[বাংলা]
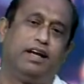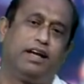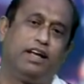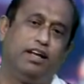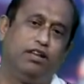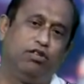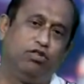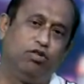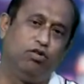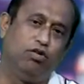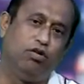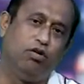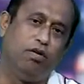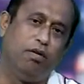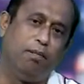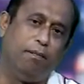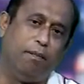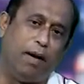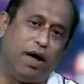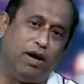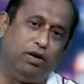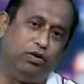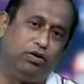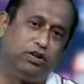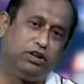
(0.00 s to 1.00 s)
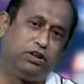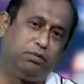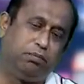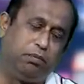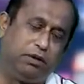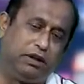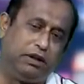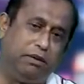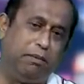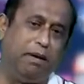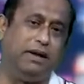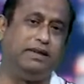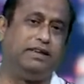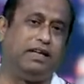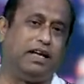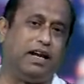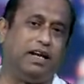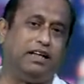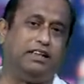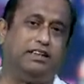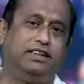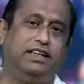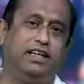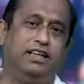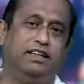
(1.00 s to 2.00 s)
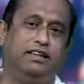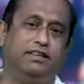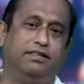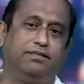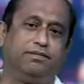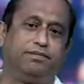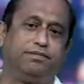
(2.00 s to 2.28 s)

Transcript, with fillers: কিন্তু মানুষ প্রতিবাদ জানাচ্ছেন